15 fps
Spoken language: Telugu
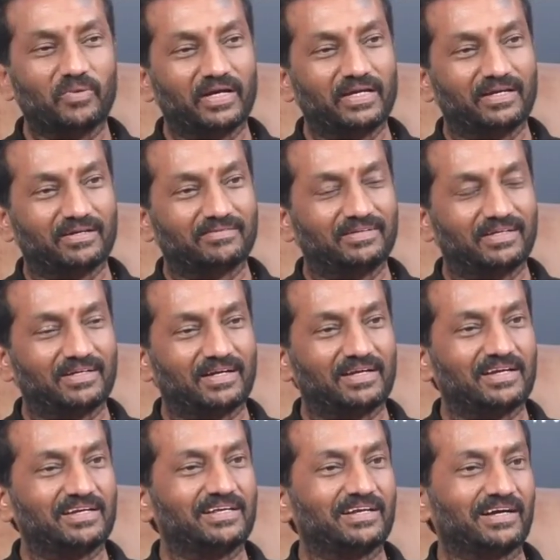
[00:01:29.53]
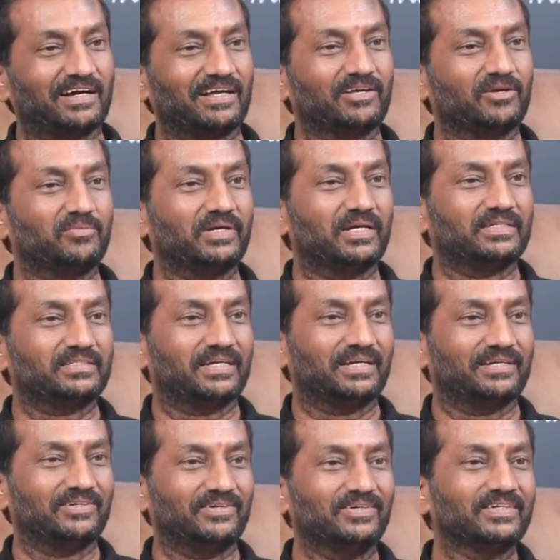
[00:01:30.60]
రూపాయి ఇవ్వకుండా నన్ను ఎన్ని రకాలు హ్యూమిలేట్
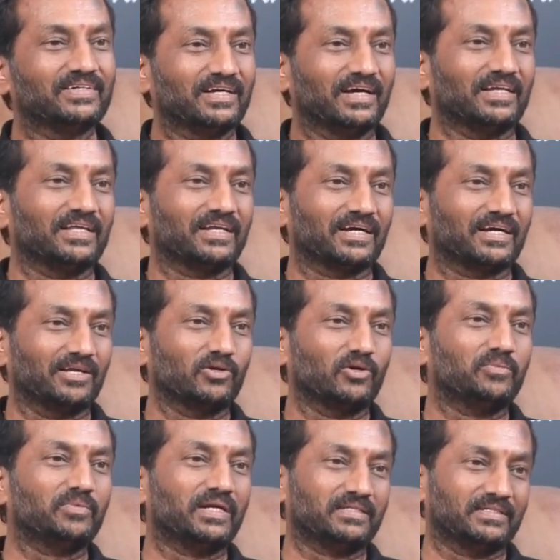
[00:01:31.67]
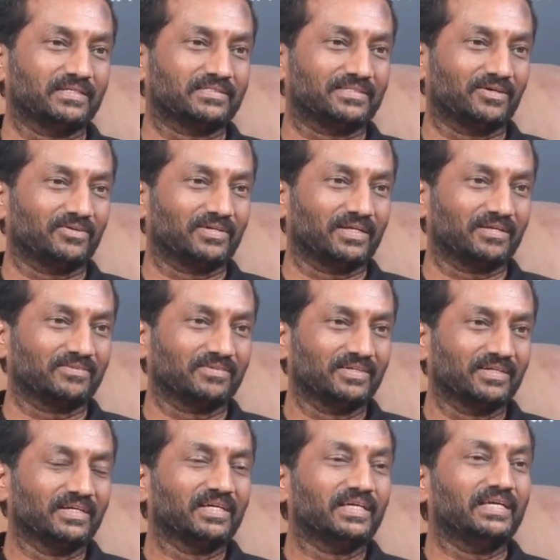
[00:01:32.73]
చేయాలనో అన్ని రకాలు హ్యూమిలేట్ చేస్తూ ఉన్నారు
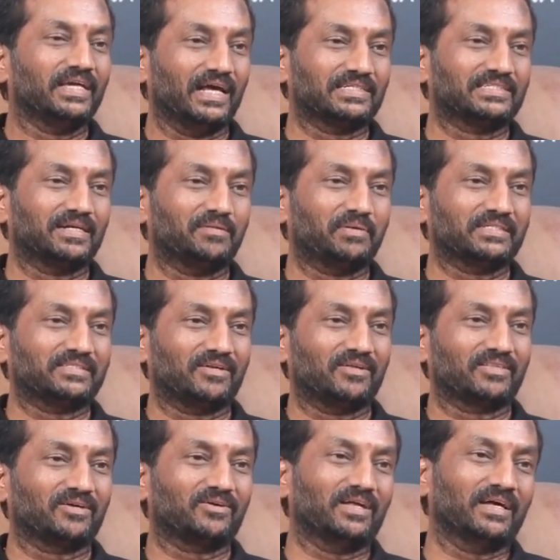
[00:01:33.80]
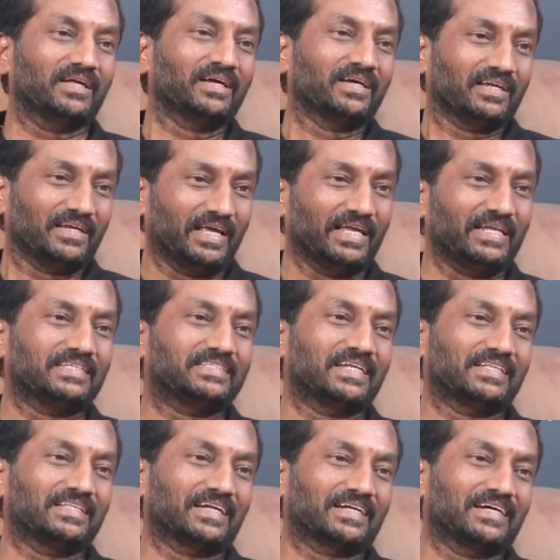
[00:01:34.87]
ఇవ్వాల్సిన పైసలు అయితే కూడా నేను
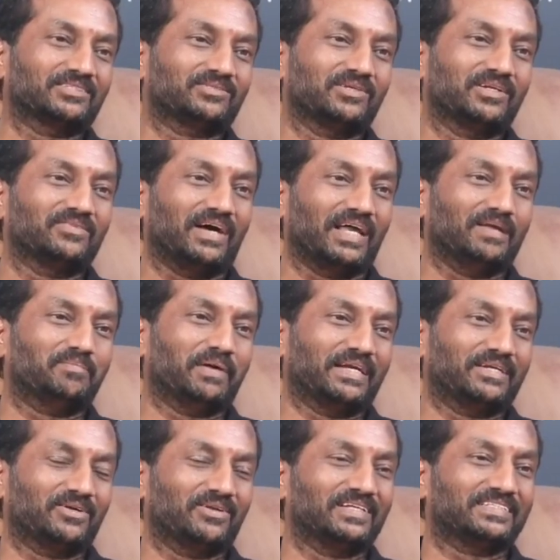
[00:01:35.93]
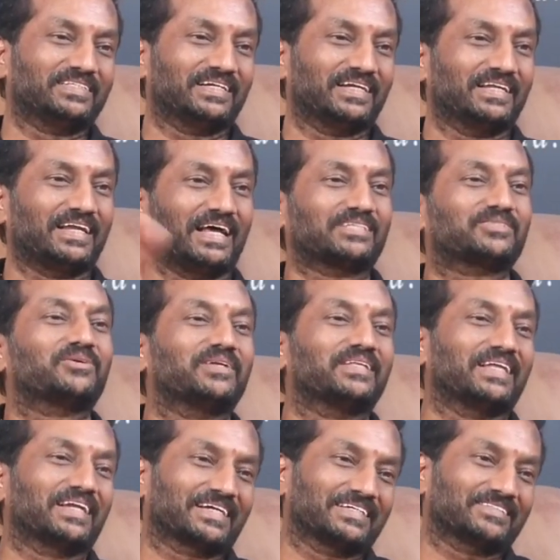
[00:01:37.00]
ఇచ్చిన దరఖాస్తుని వాళ్ళ పార్టీ వాళ్ళు ఇచ్చిరని
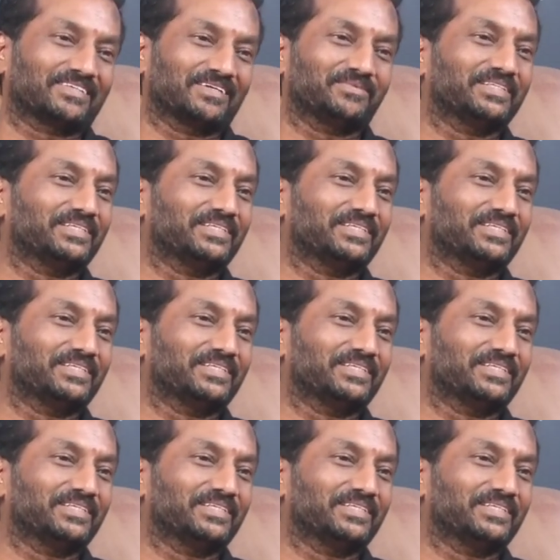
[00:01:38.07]
రాసుకొని దరఖాస్తుల